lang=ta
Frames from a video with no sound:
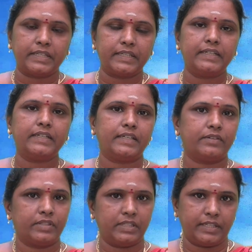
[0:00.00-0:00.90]
ரெண்டு
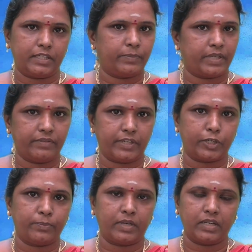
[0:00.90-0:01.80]
இருபத்தி எட்டு மணி
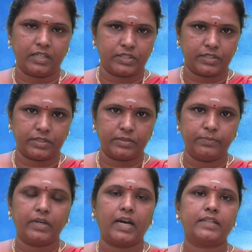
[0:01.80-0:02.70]
வரைக்கும் மகா
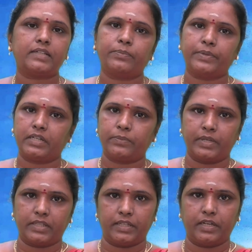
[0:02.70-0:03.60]
நட்சத்திரம் அதற்கு பிறகு
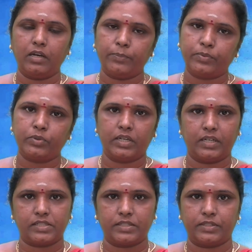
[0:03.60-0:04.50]
பார்த்திங்கன்னா பூர
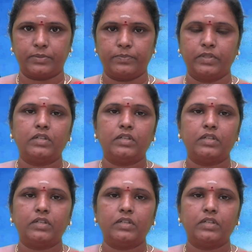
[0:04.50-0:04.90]
நட்சத்திரம்